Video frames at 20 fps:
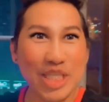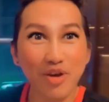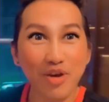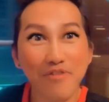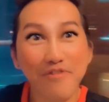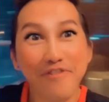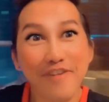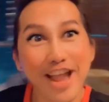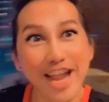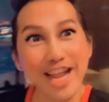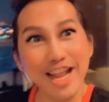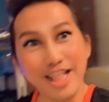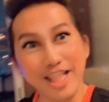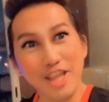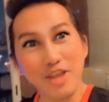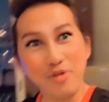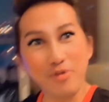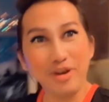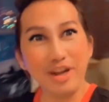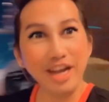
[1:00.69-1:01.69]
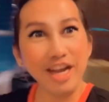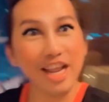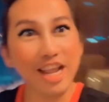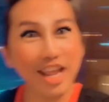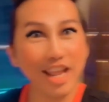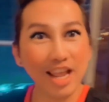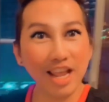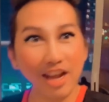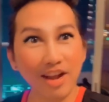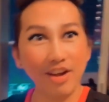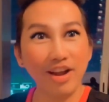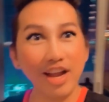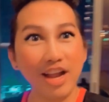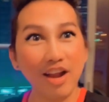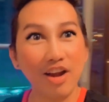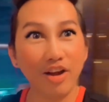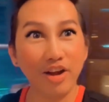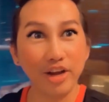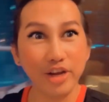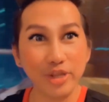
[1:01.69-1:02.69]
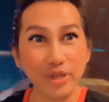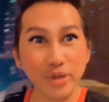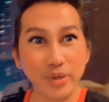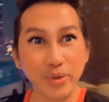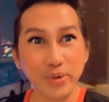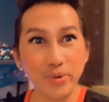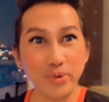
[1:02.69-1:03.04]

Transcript: So finally, we're here in my new